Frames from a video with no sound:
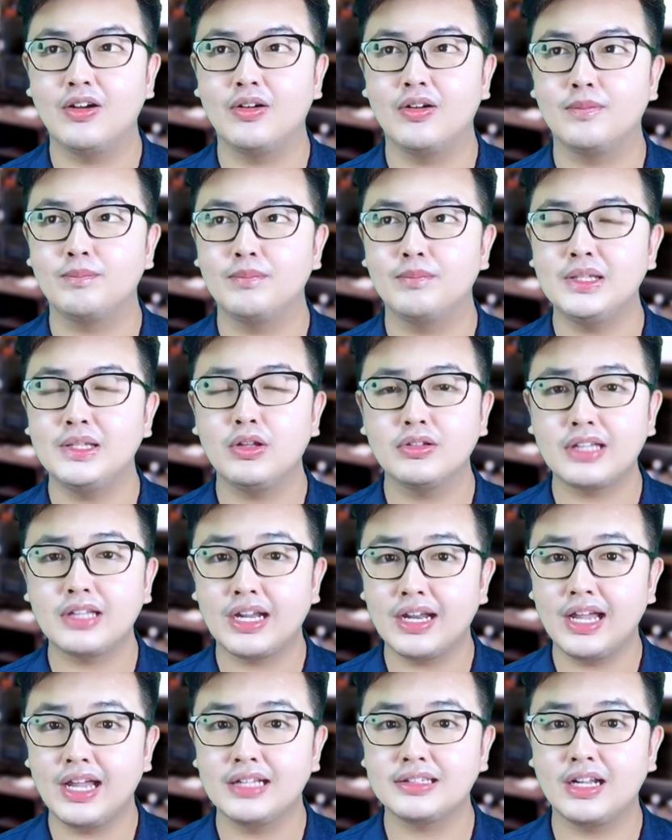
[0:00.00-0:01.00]
ไม่ต้องตั
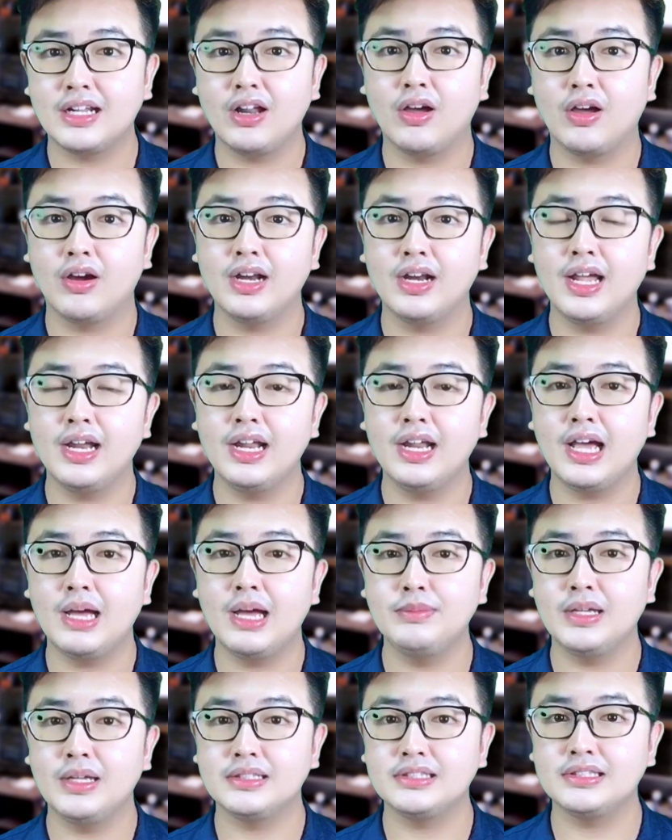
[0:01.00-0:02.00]
ดเองตลอดก็ได้นะครับ
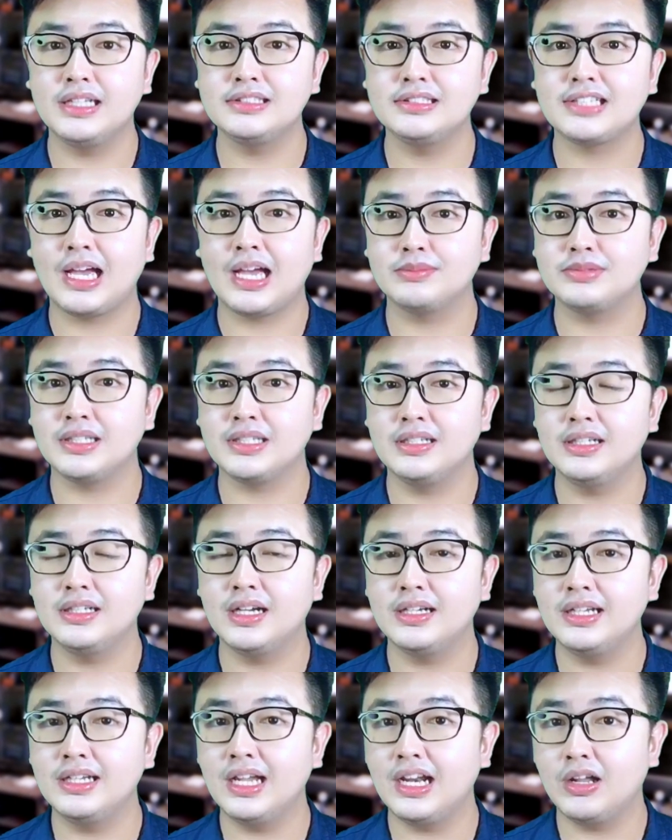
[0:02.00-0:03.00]
อย่างเช่น สามถึงสี่เดือ
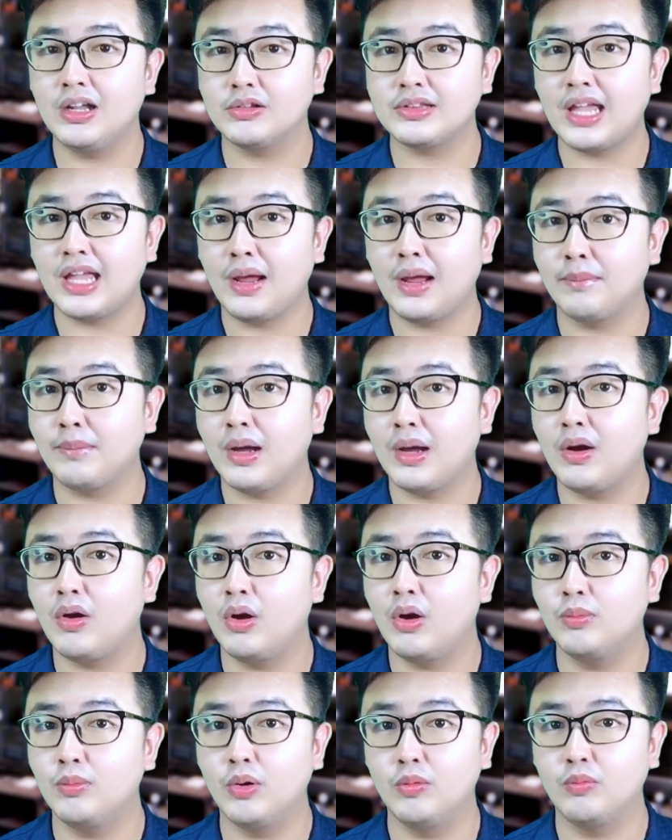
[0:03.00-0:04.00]
นเนี่ยเราแต่งประคอ
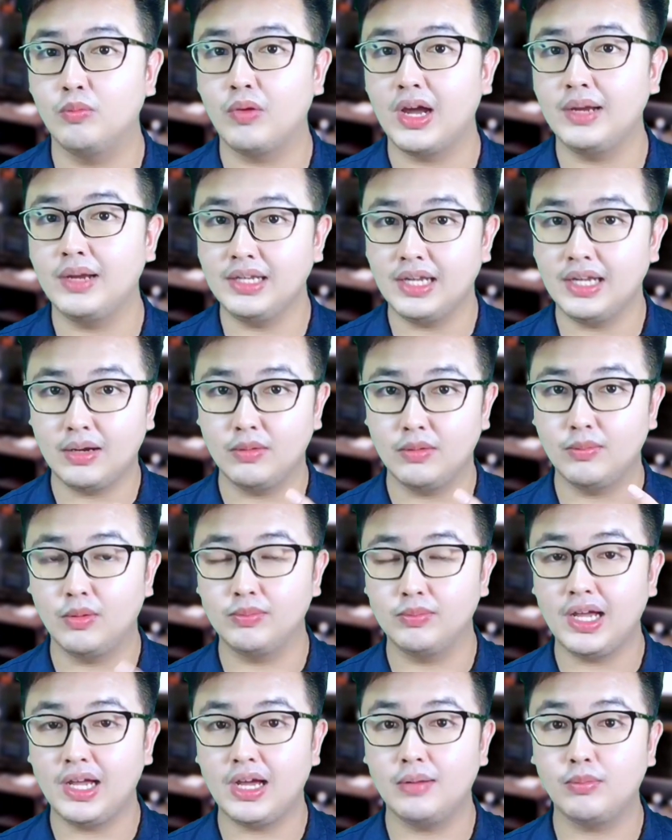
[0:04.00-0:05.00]
งผมไว้อย่างของผม
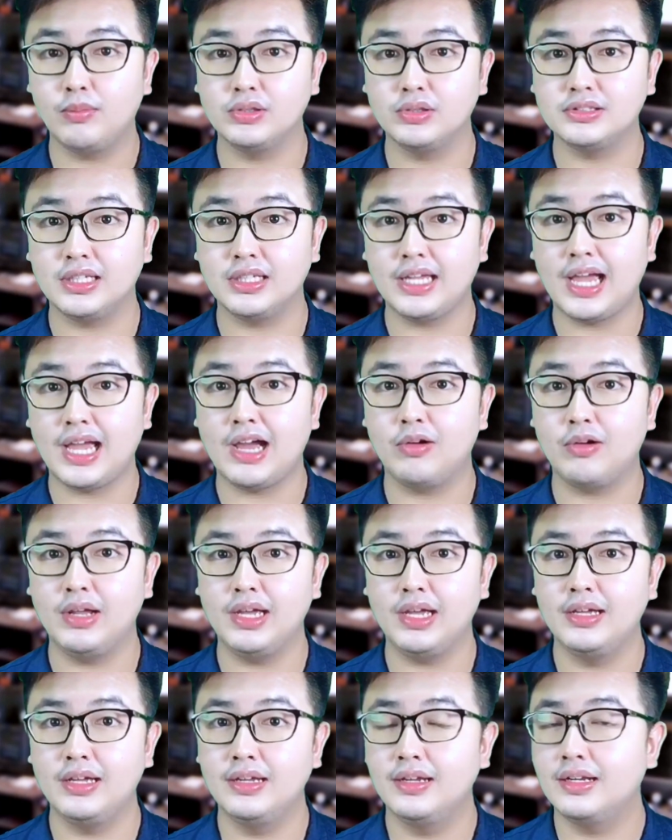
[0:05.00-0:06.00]
เนี่ยข้างบนจะยาว
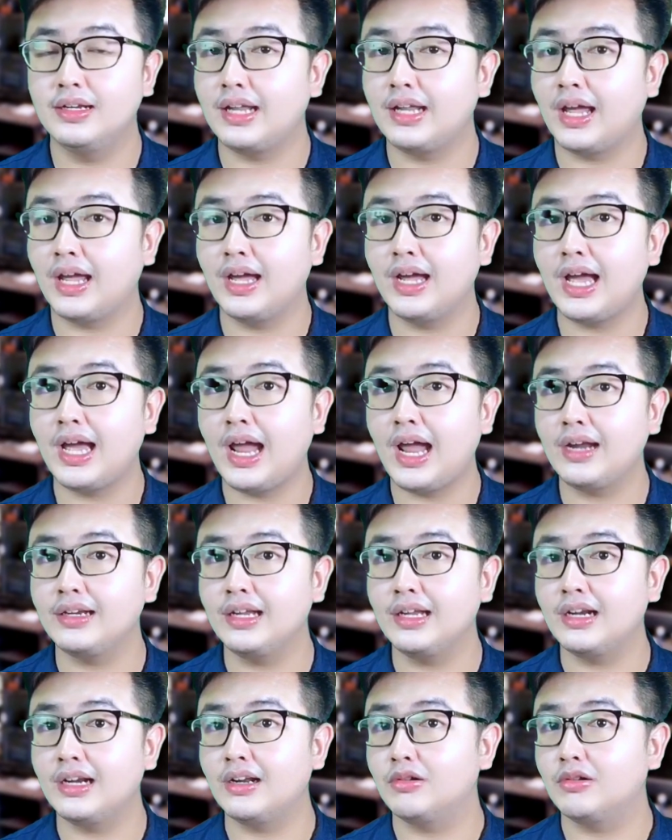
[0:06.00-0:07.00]
และแต่ข้างๆ
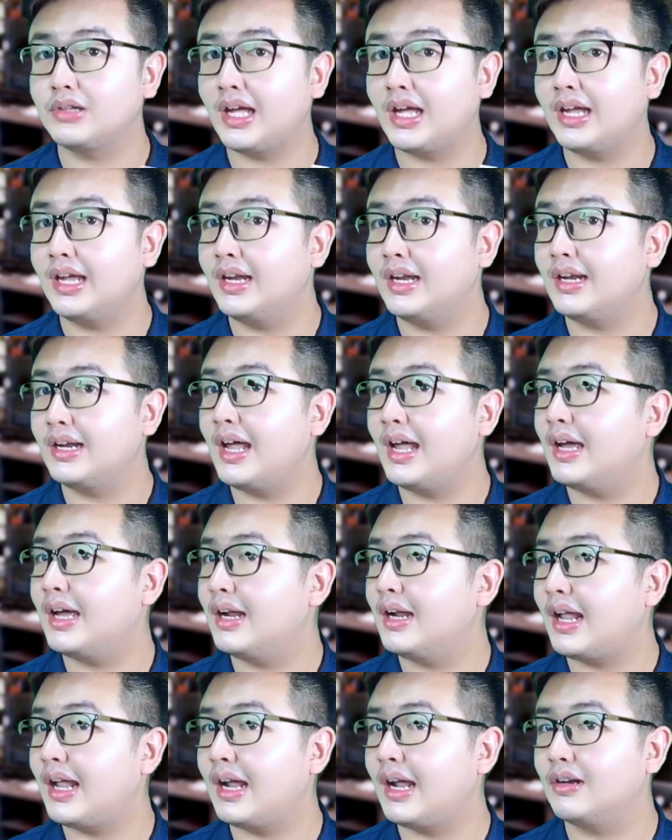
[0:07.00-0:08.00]
เนี่ยเราไถเองได้
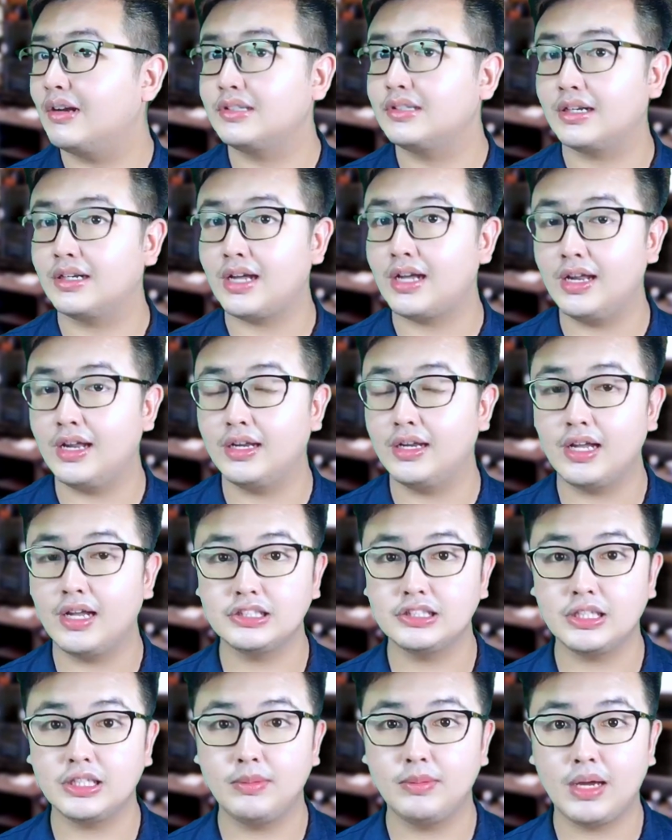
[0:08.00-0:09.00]
ข้างหลังเราจัดการเองได้
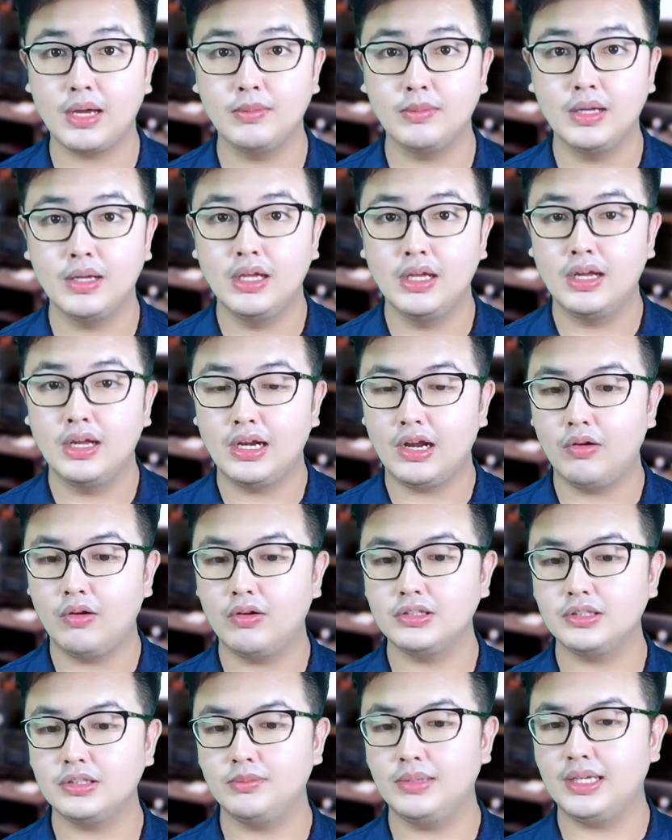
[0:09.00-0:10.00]
ใช่ไหมครับเรา
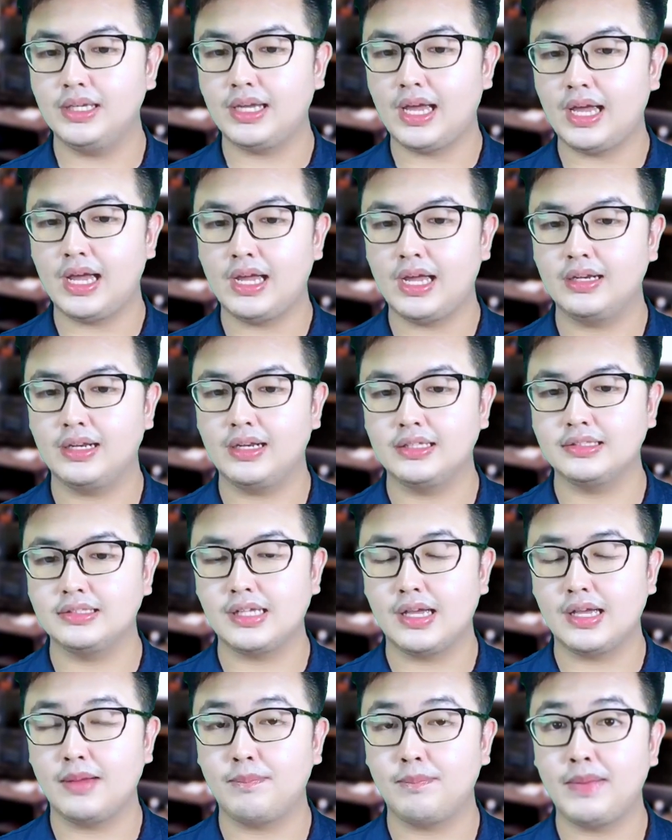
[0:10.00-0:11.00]
ก็จะมีการอาจ
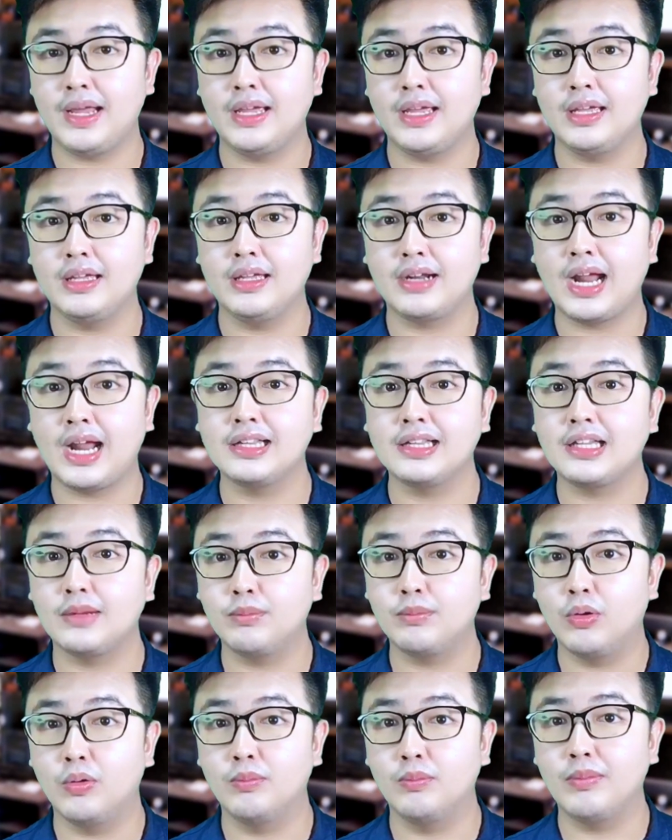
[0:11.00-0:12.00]
จะไปร้านตัด
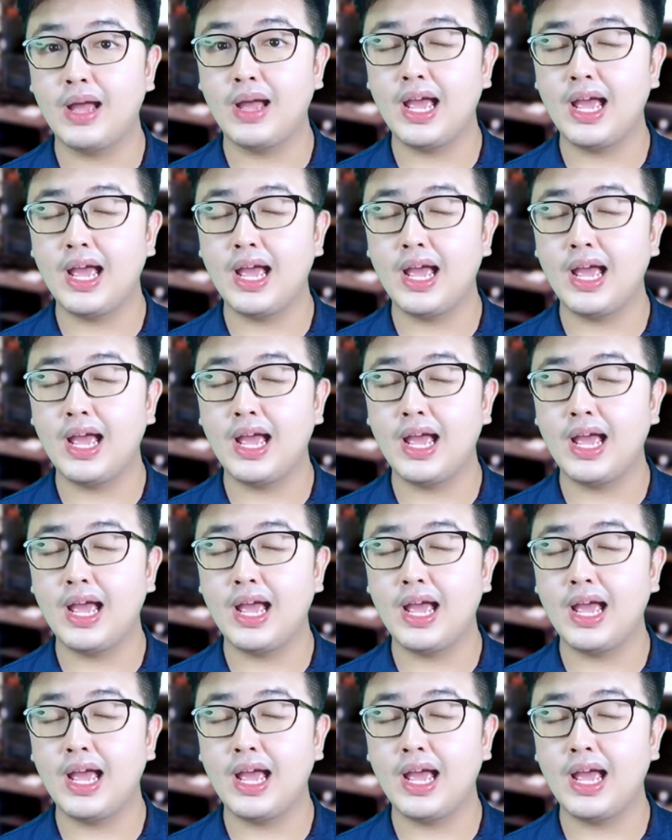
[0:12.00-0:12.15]
ผมบ้าง